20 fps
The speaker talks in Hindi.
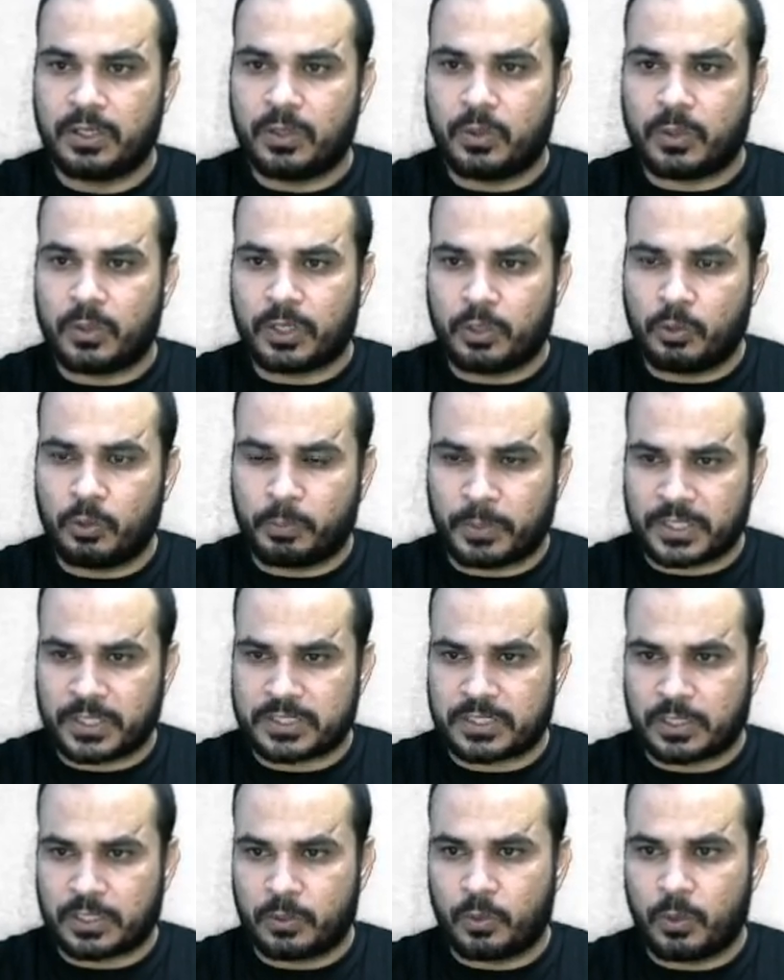और
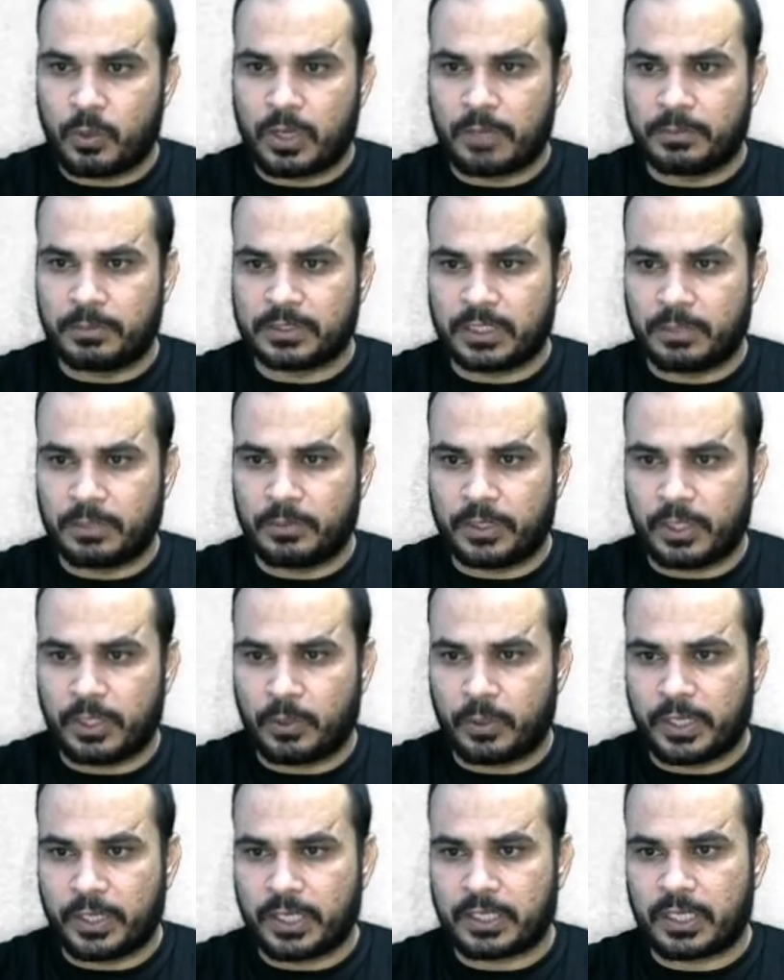अनुप्रस्थ तरंगों का मतलब ये हो
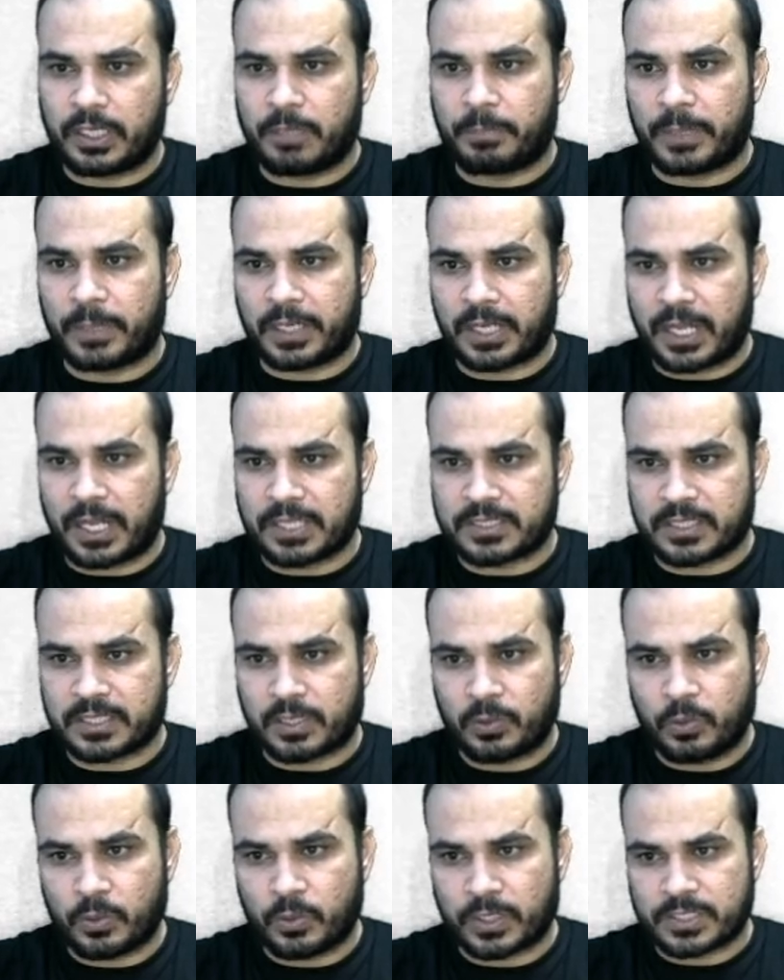गया कि ये प्रकाश
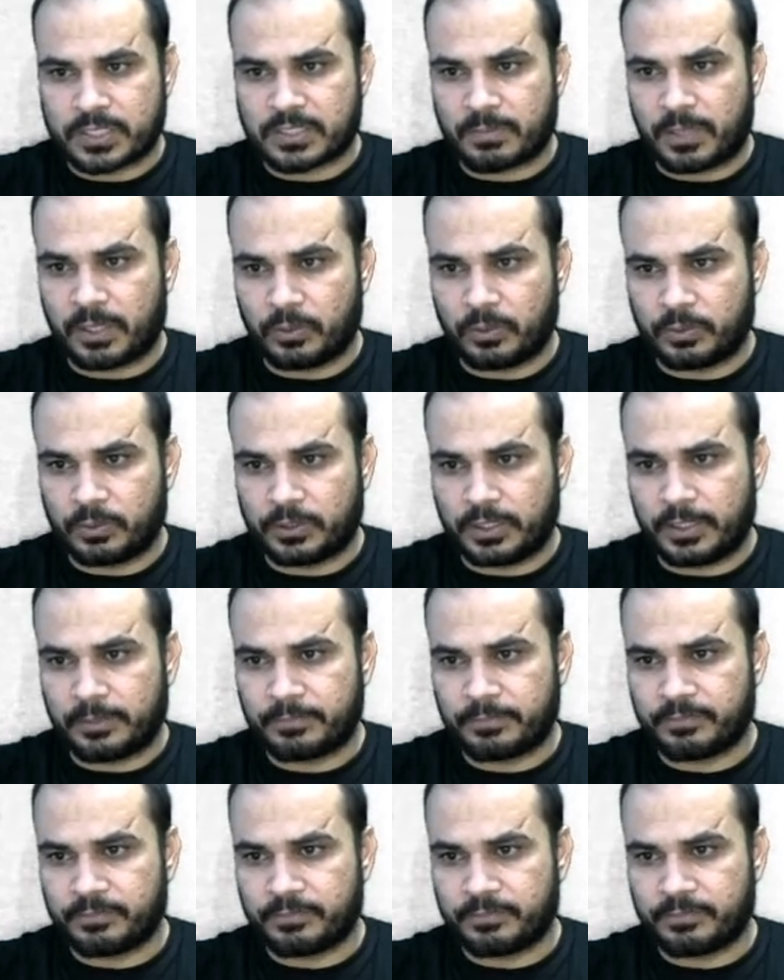तरंगों के समान होती है